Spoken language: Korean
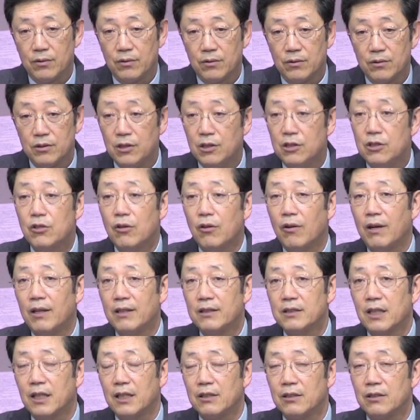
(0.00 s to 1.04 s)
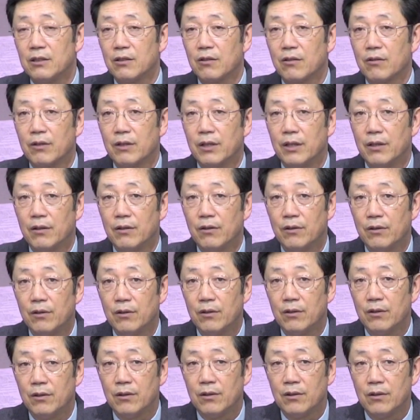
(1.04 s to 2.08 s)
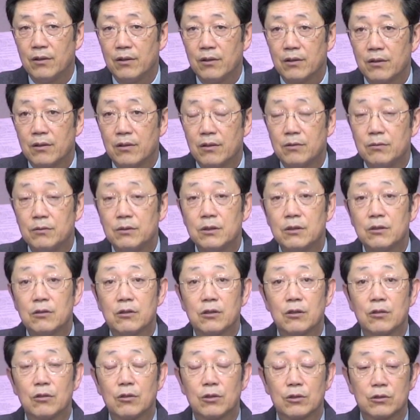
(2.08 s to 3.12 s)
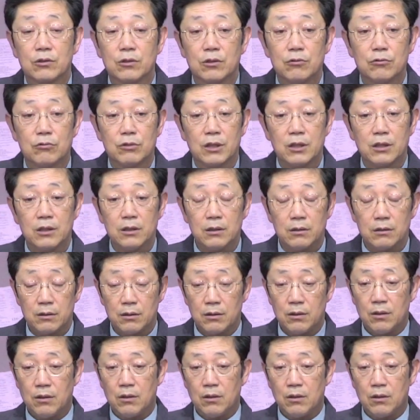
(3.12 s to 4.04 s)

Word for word: 인정하지 않는 거예요. 그런, 그런 것들을 우리는